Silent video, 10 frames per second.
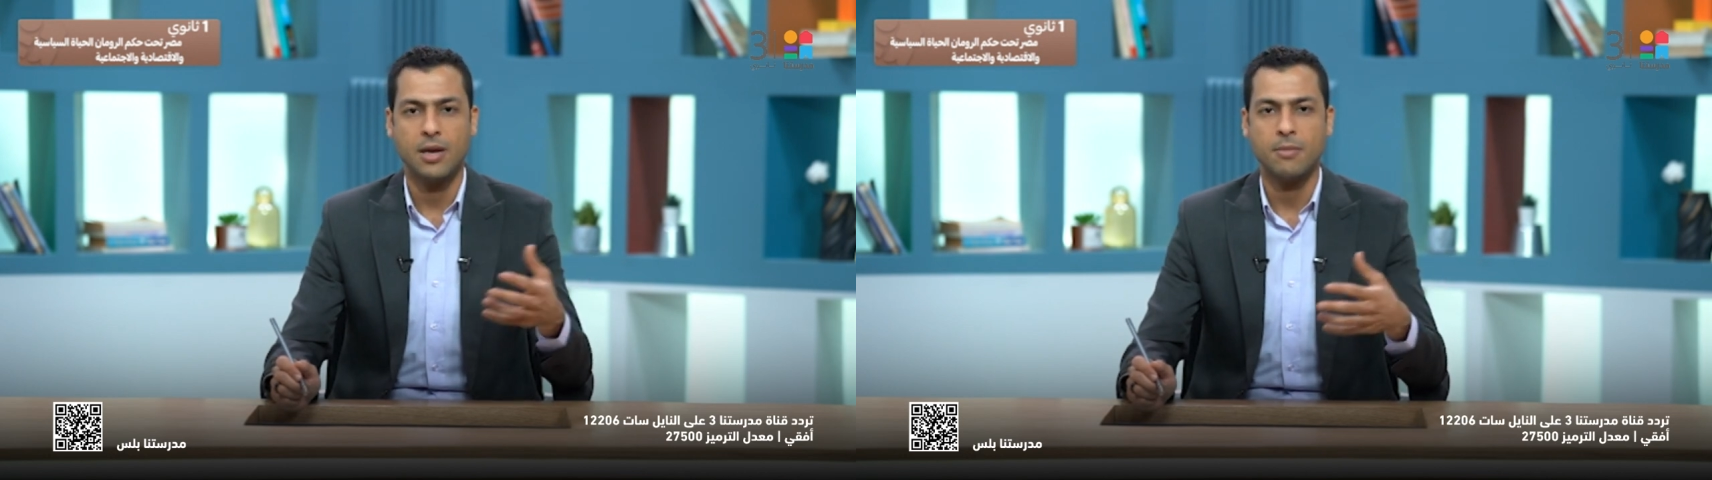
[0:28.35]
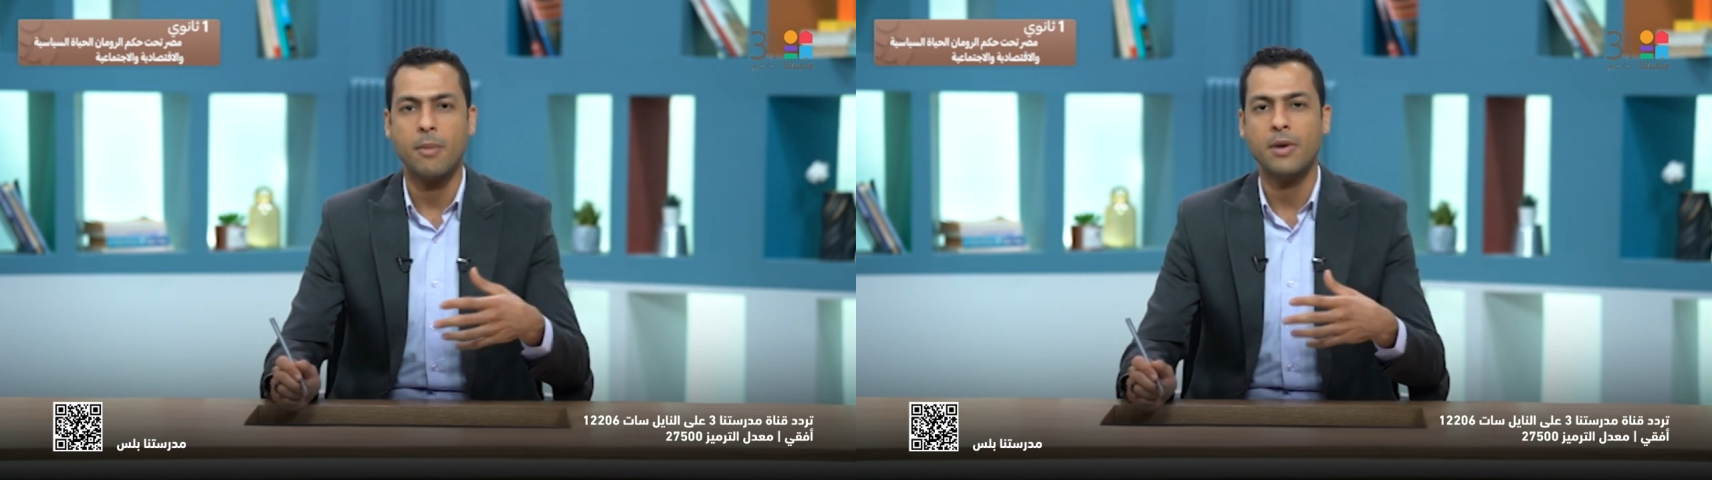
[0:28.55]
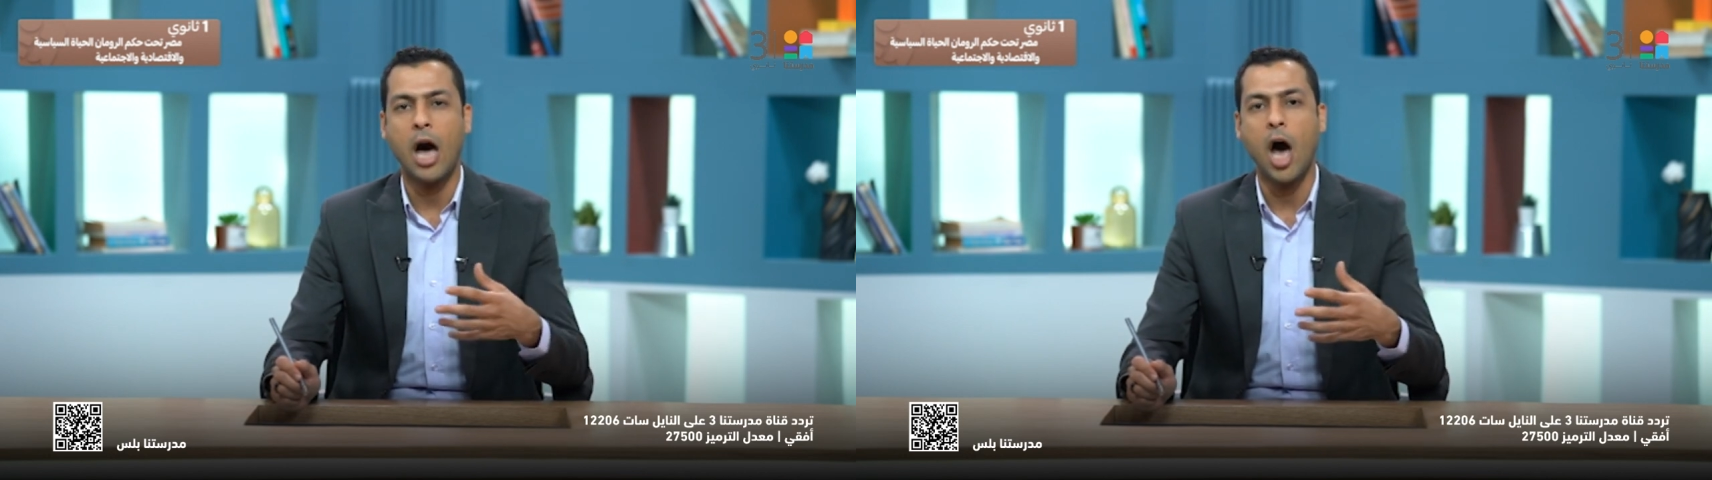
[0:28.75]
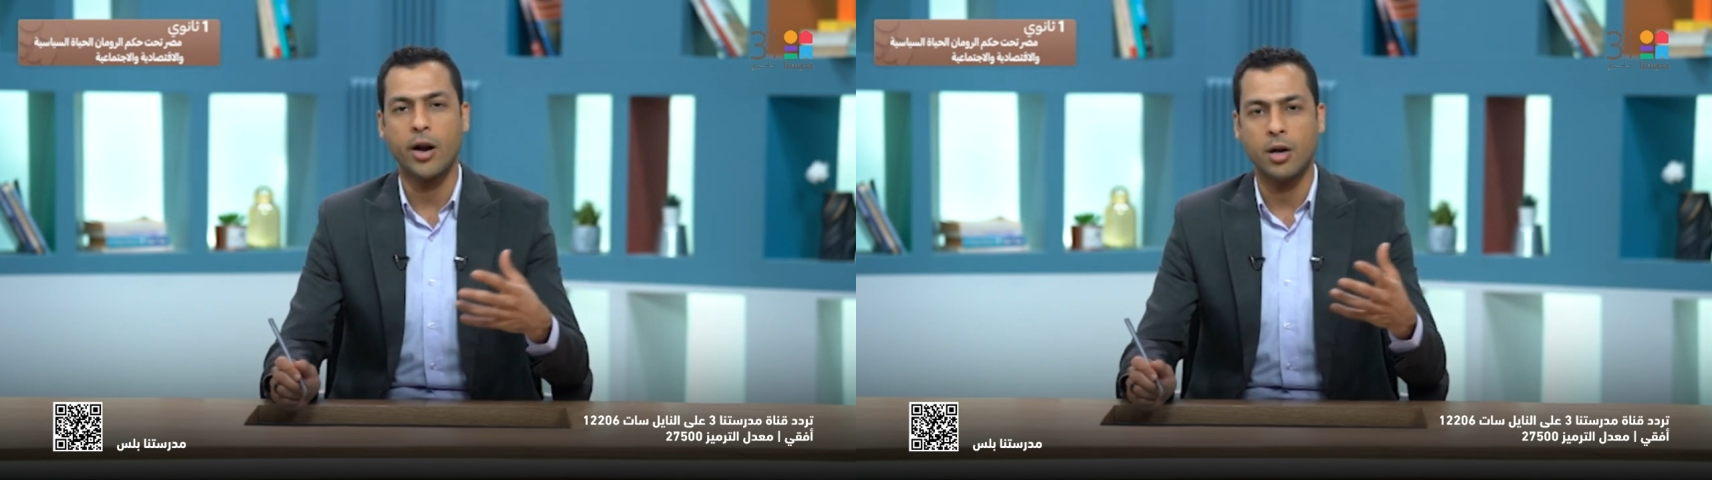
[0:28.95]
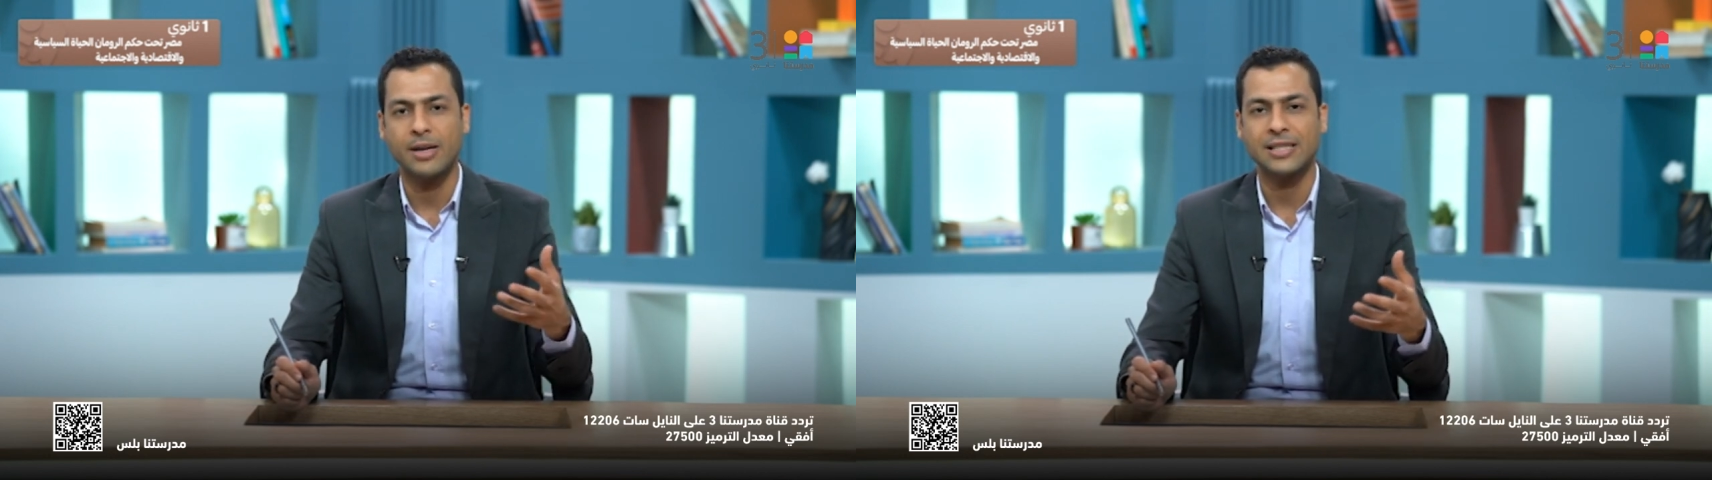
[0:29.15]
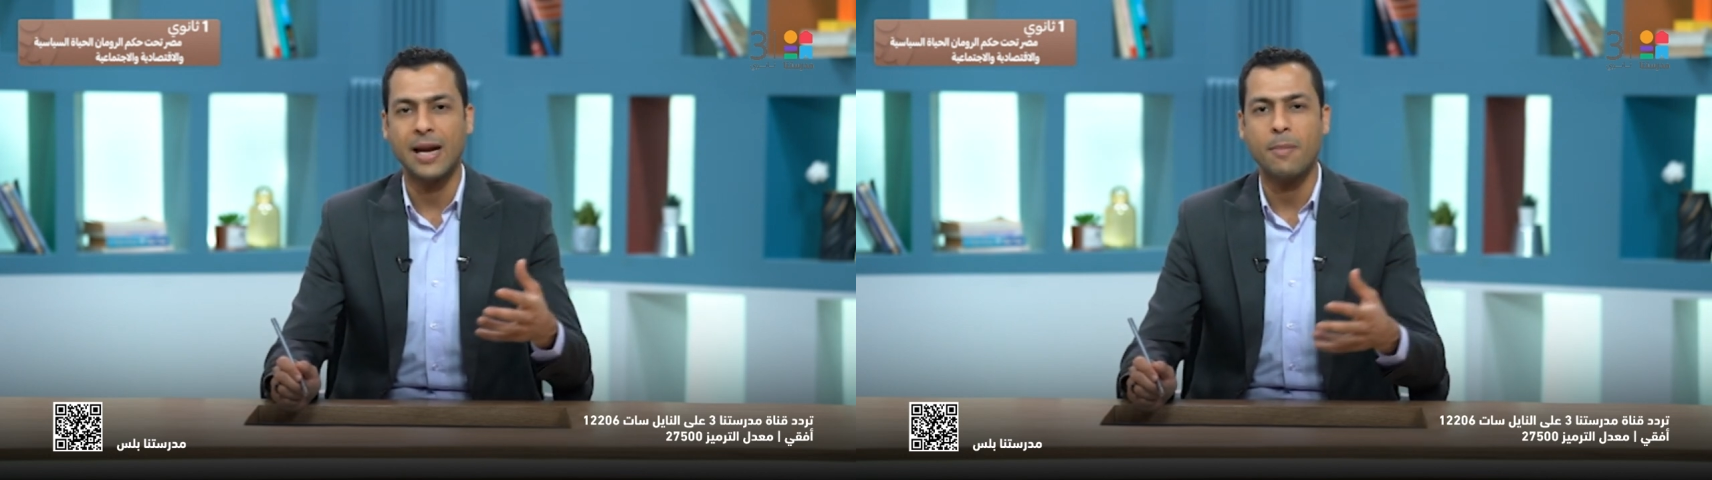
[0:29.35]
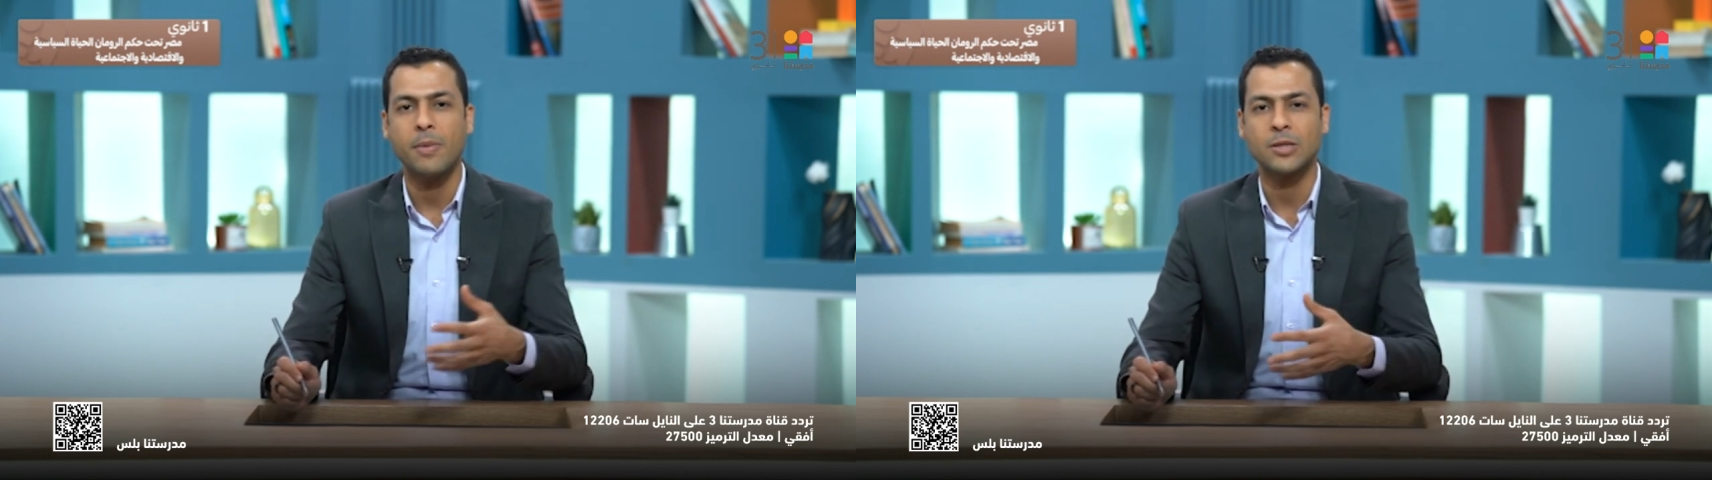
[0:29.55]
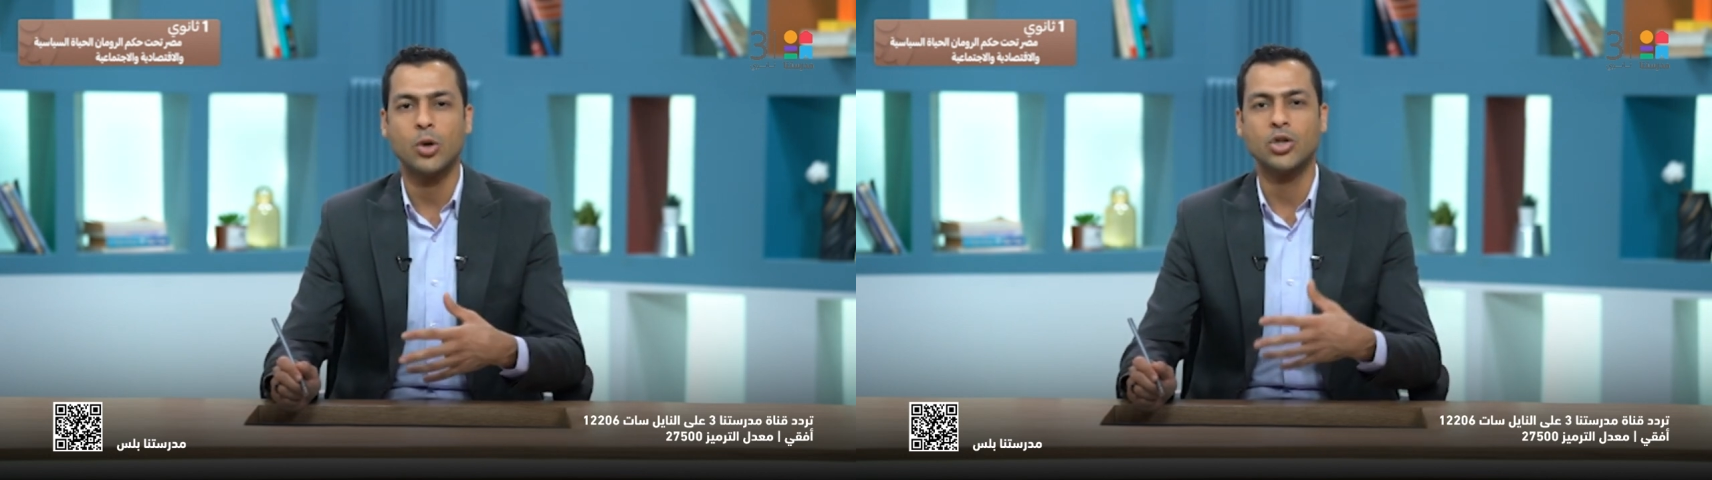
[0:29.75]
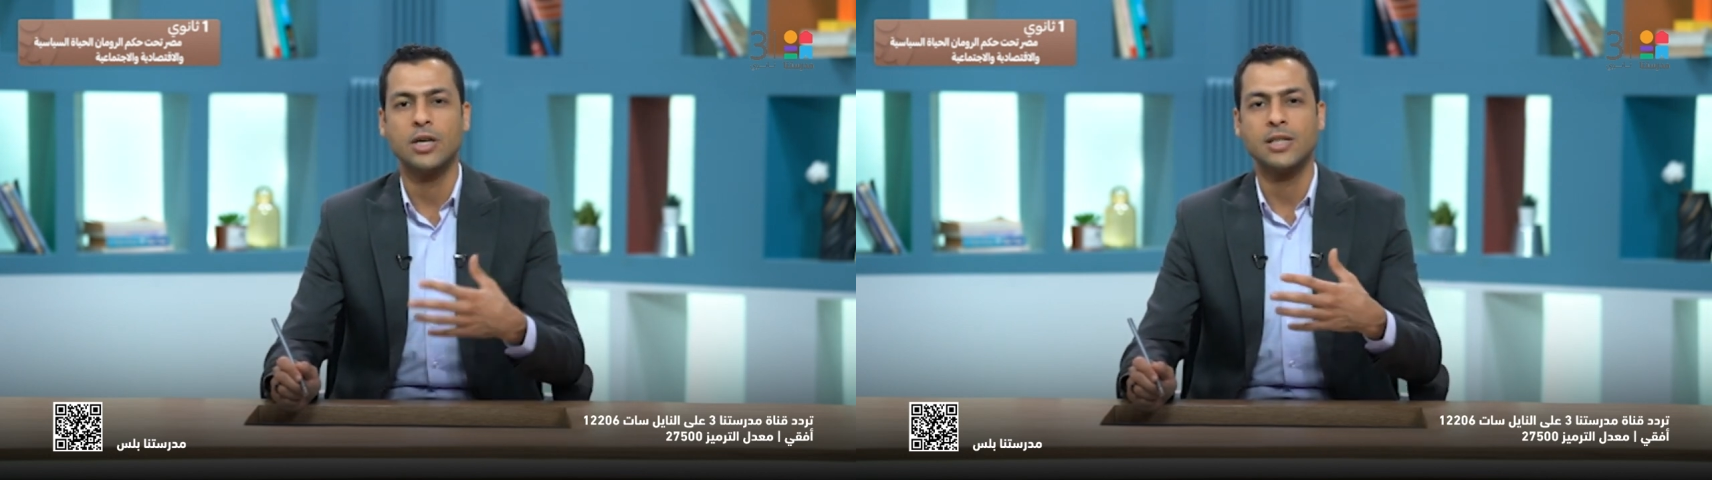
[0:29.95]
ما بي حر مثلا ما بيصلحش ان